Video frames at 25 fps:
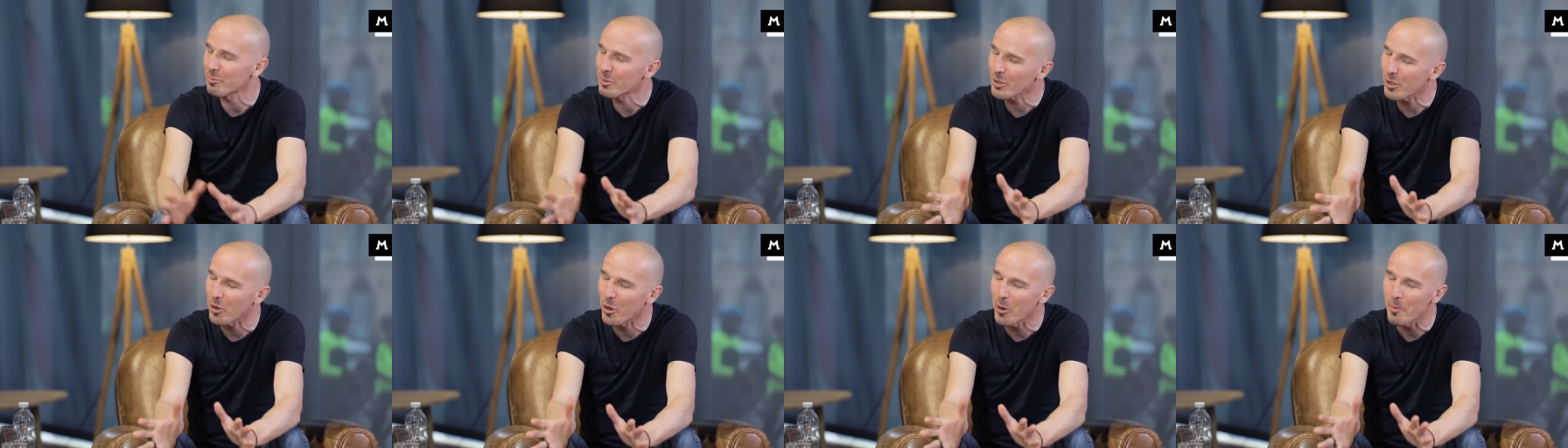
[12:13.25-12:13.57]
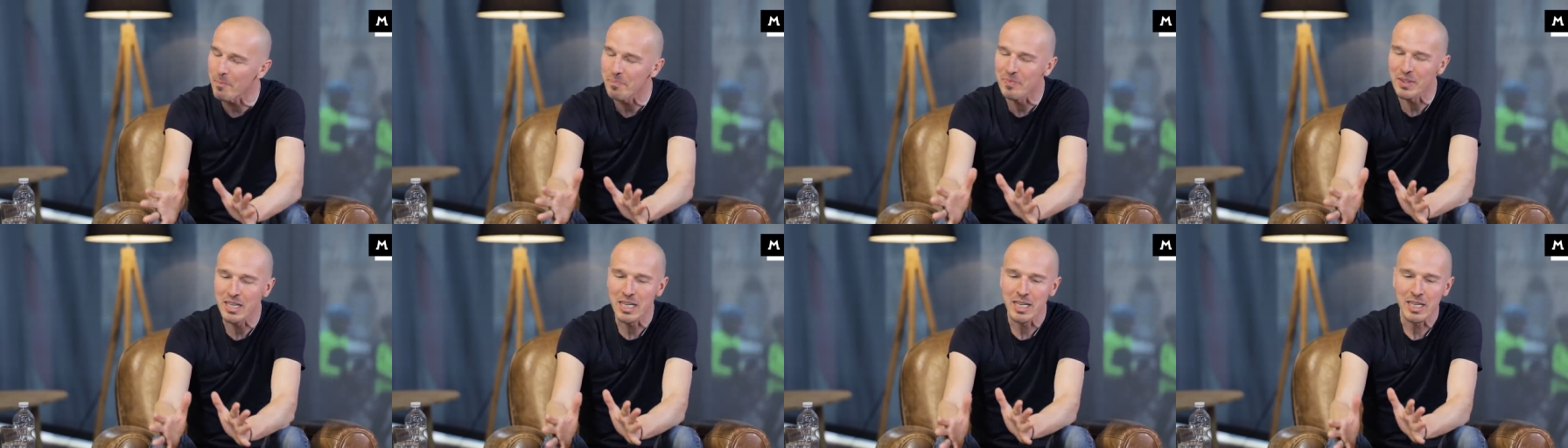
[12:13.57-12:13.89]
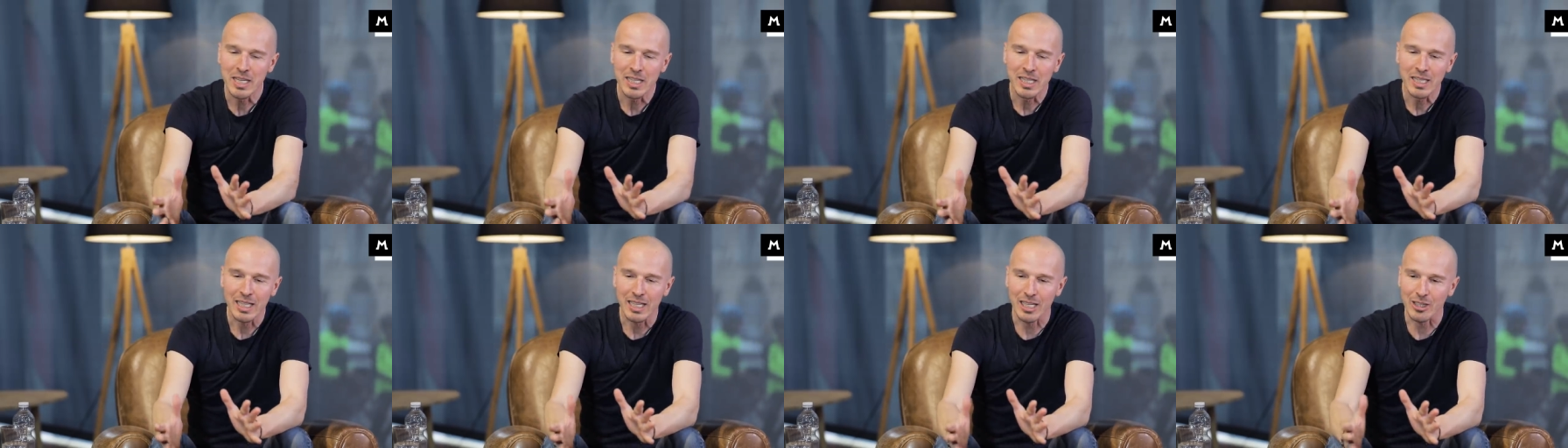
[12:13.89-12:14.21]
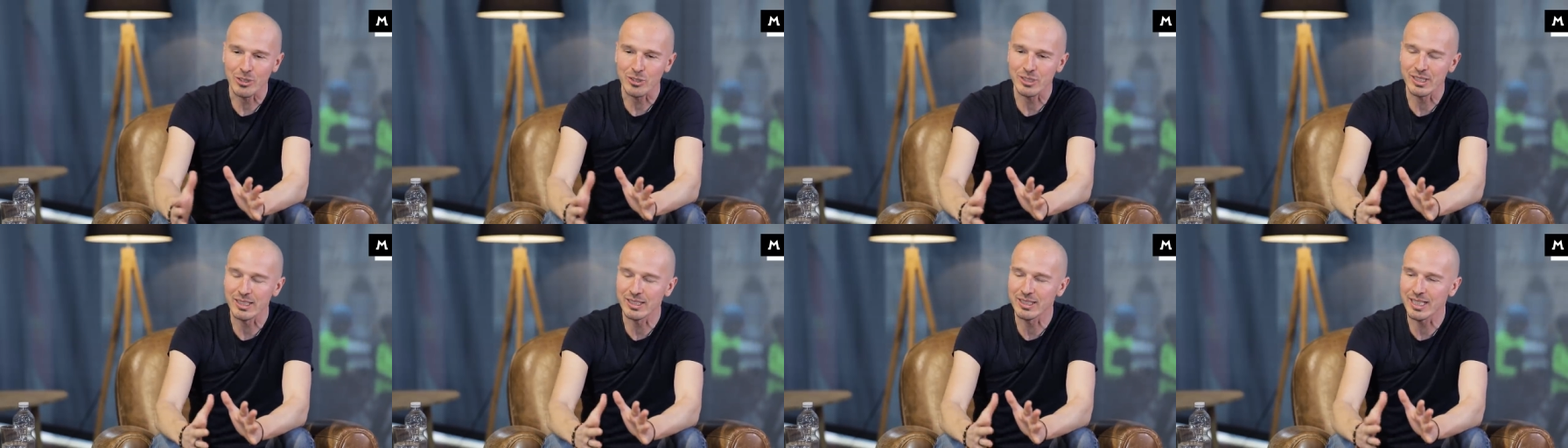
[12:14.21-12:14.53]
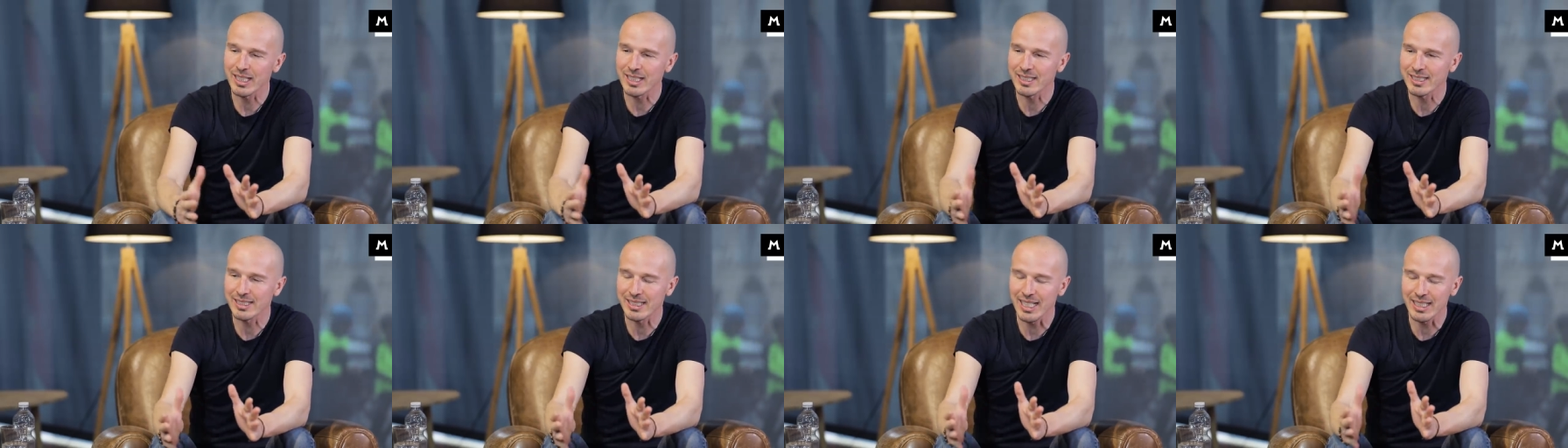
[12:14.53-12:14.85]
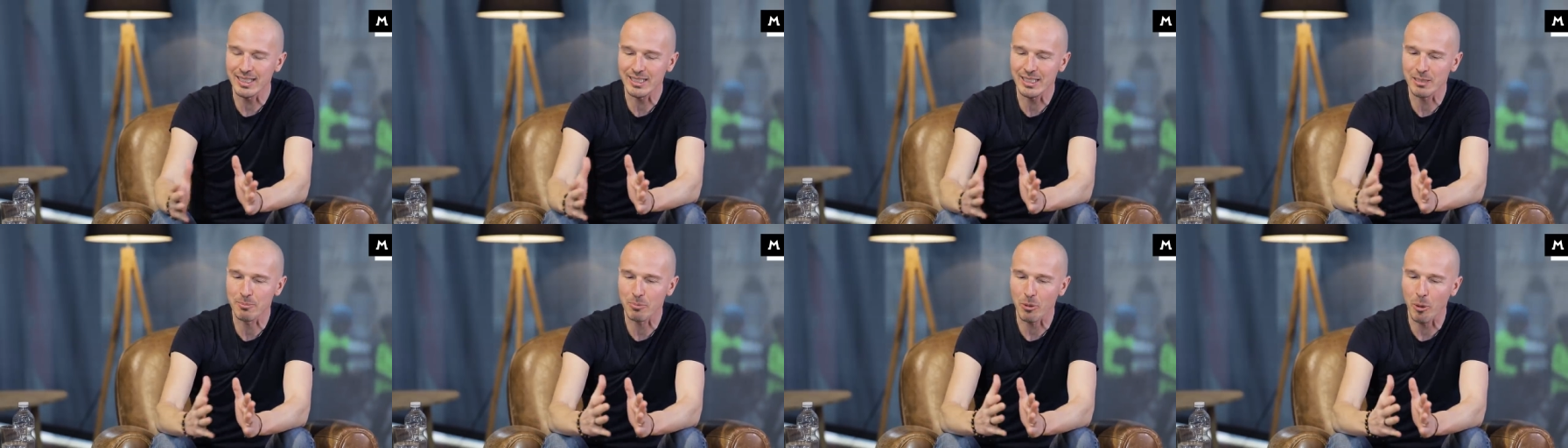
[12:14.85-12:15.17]
però la cosa
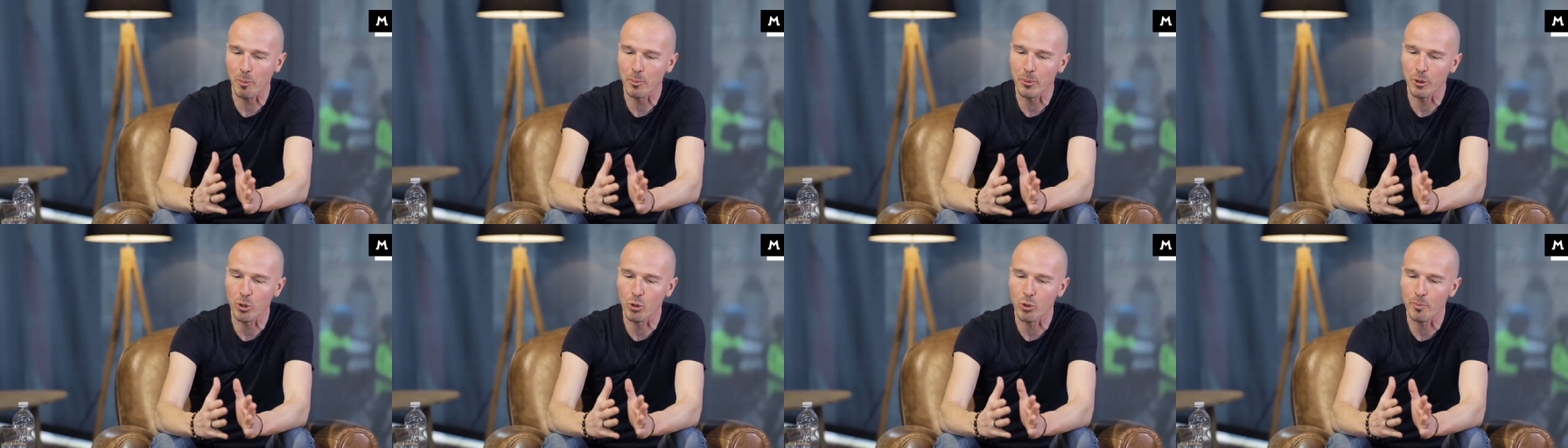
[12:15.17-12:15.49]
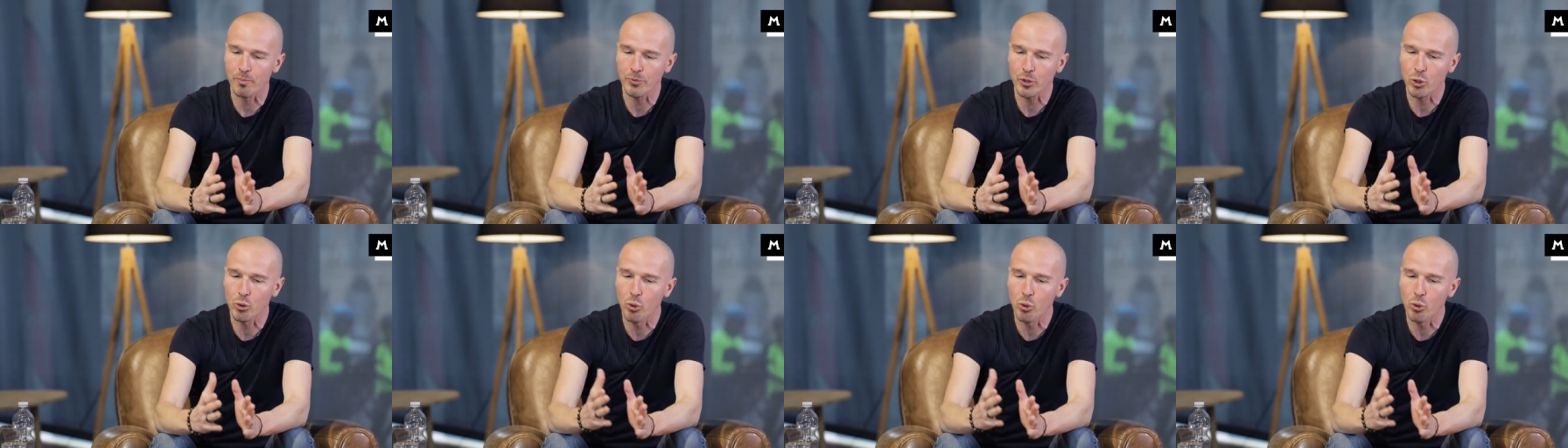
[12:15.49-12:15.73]
interessante è proprio